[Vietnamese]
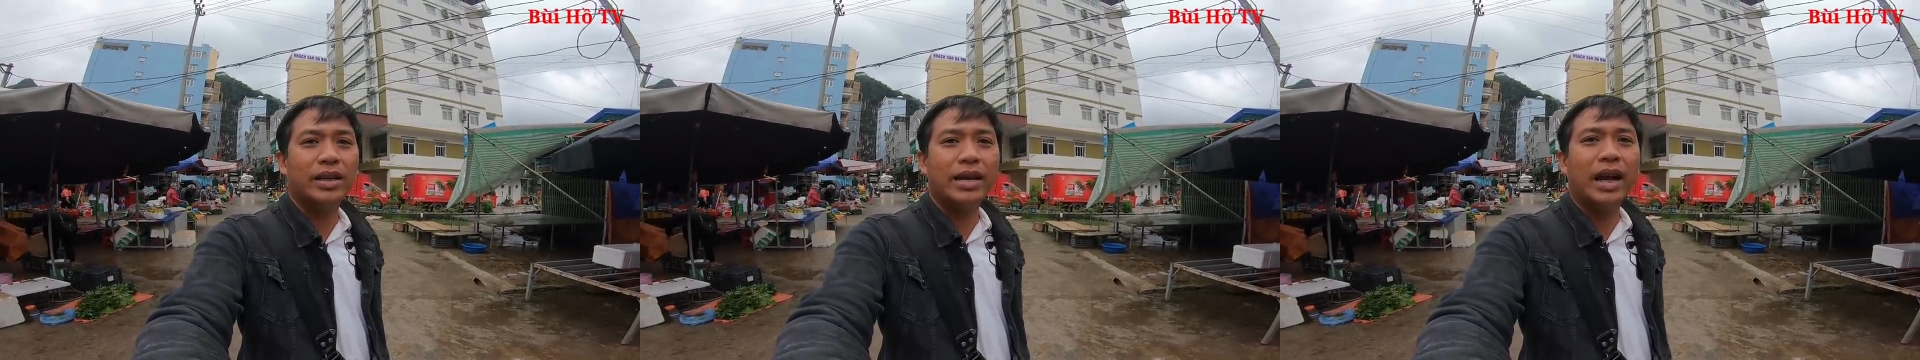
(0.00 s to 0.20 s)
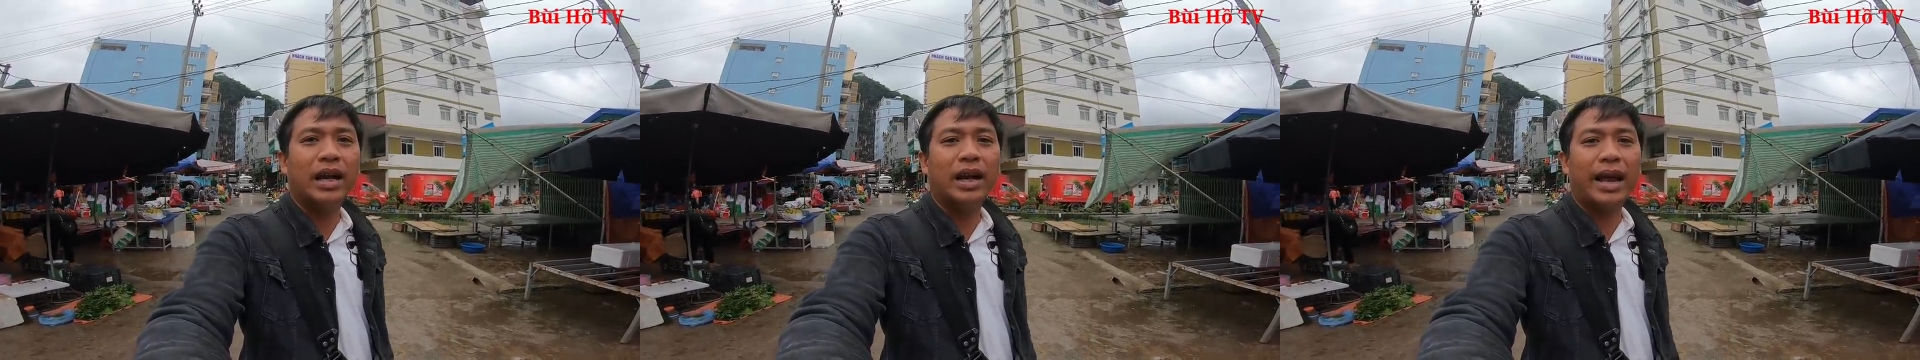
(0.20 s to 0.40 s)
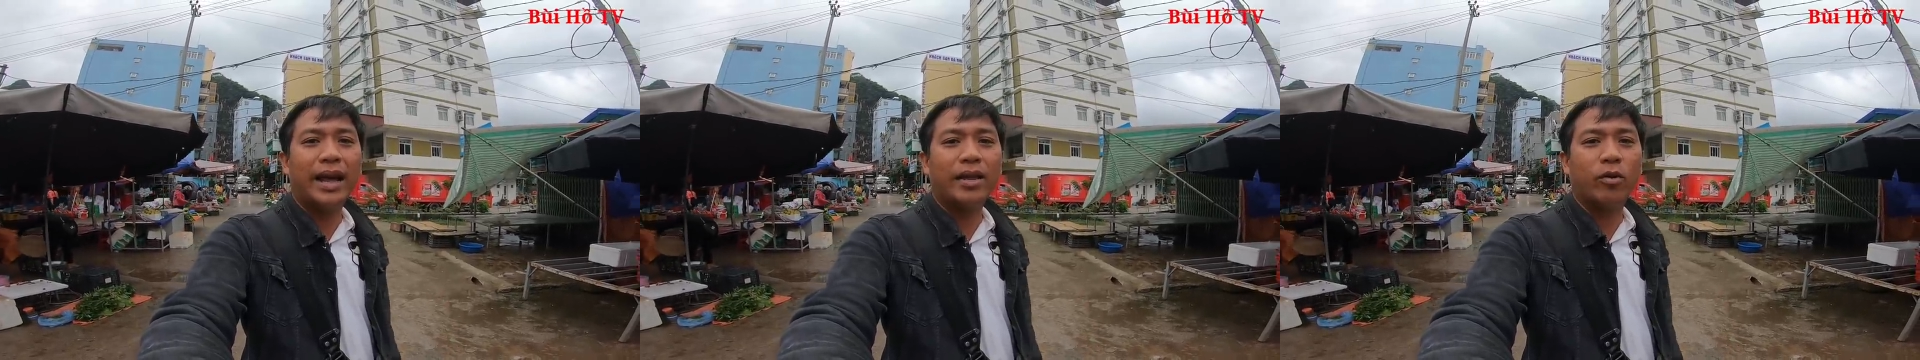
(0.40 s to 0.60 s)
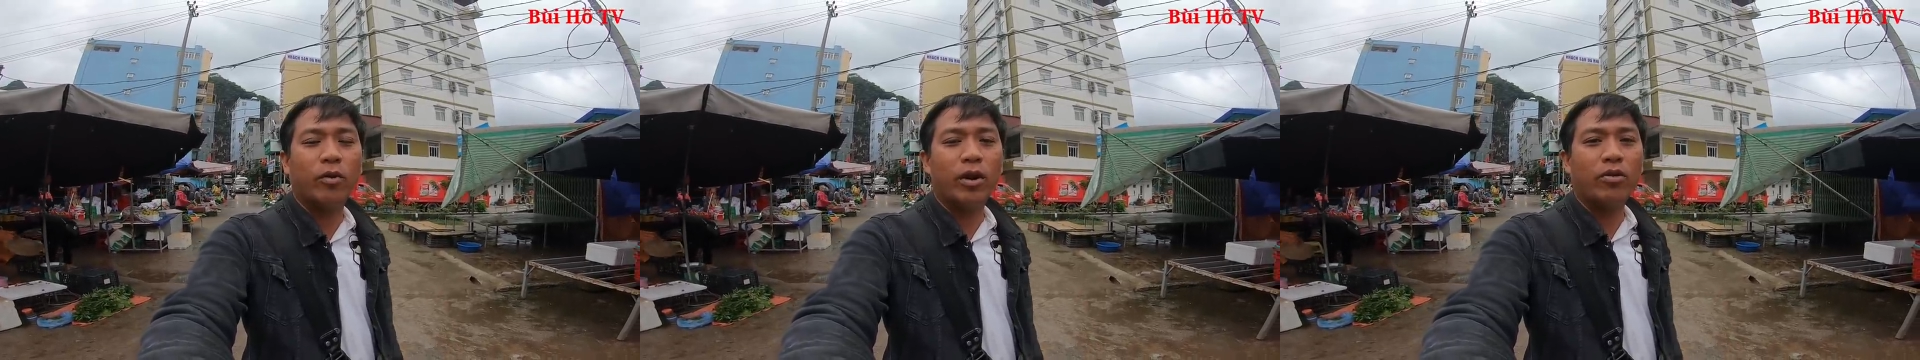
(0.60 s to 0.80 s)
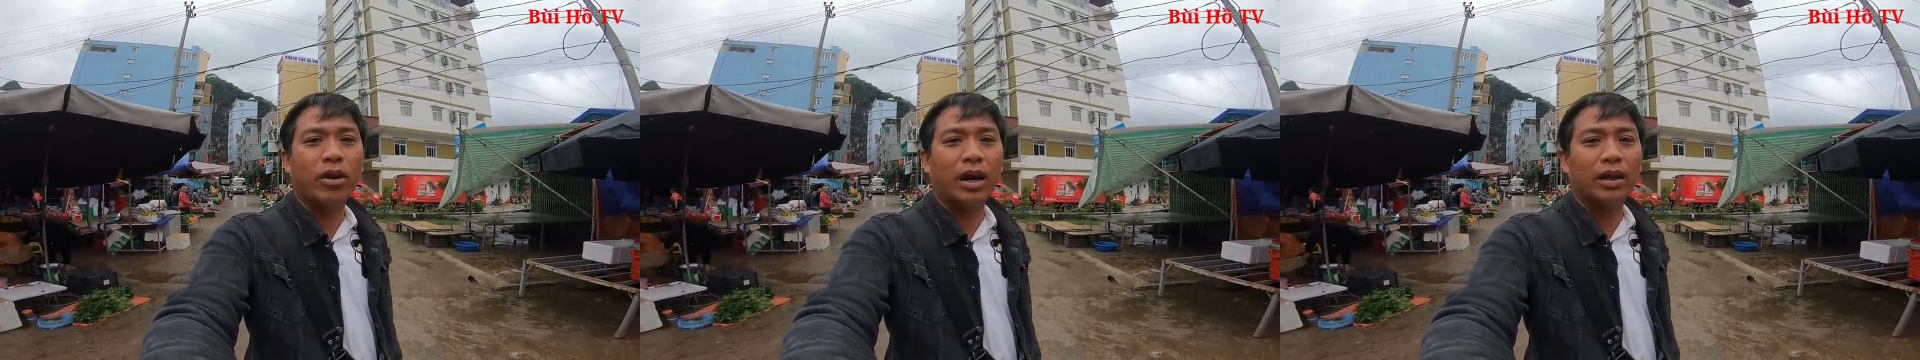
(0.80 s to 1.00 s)
dân ở đây chủ
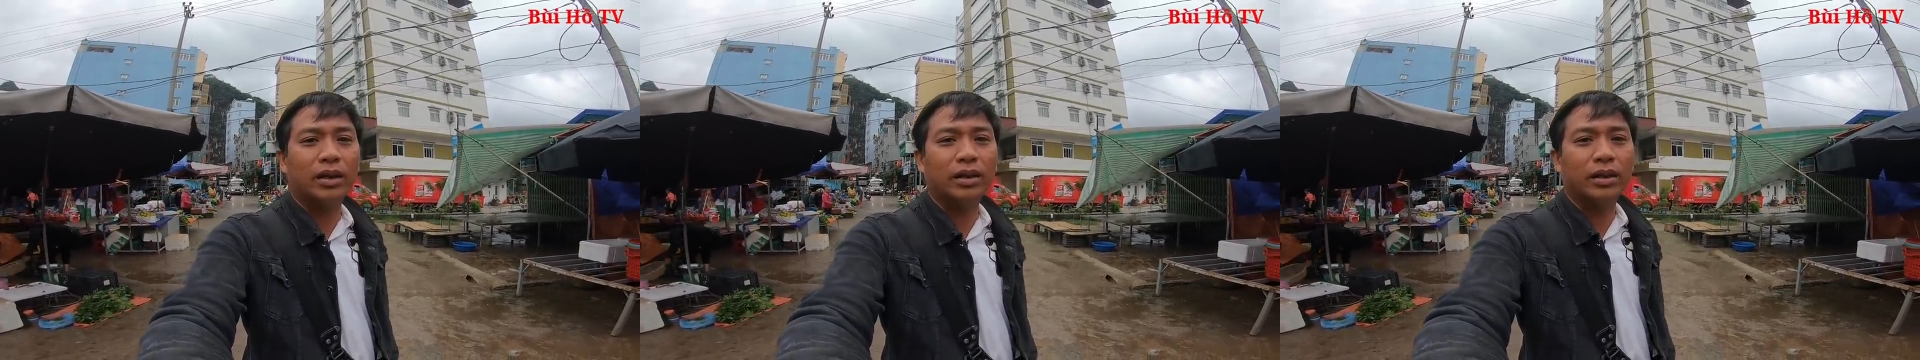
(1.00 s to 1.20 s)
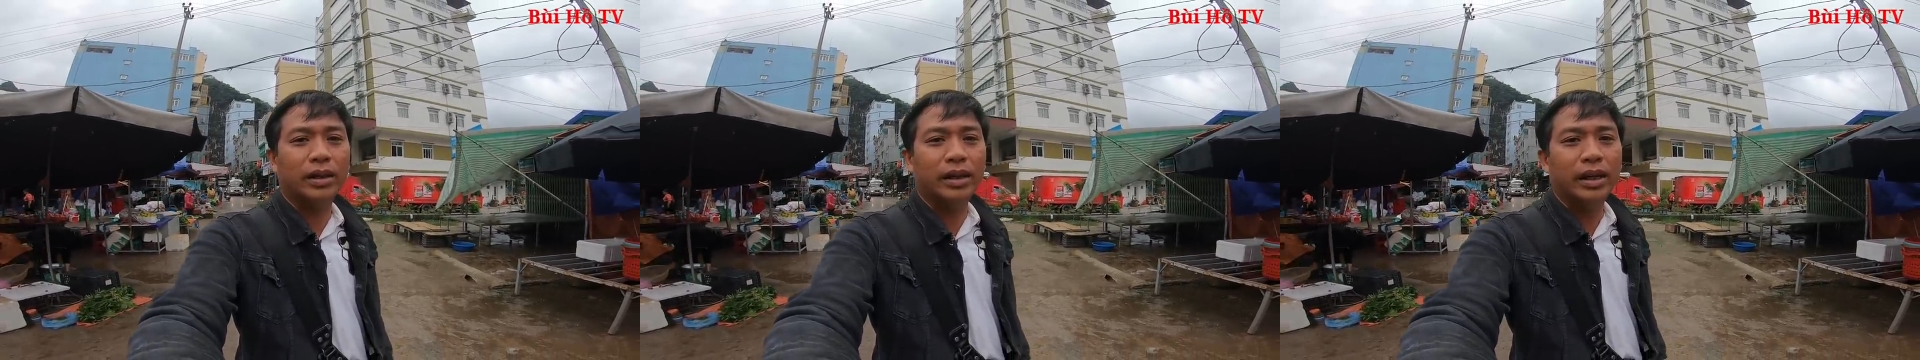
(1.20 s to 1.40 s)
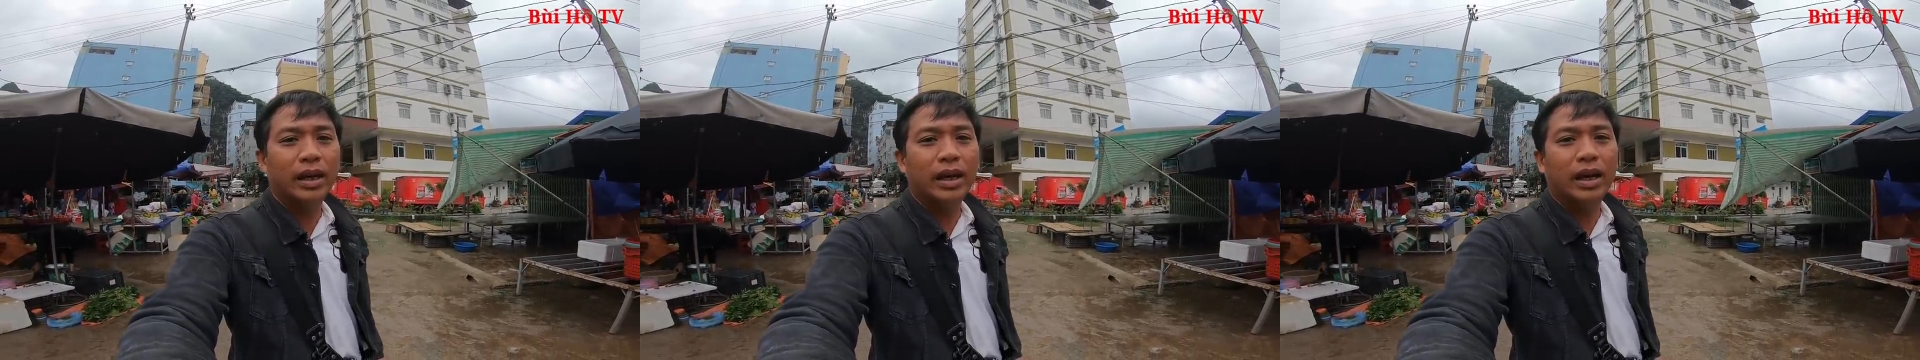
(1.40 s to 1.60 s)
yếu là người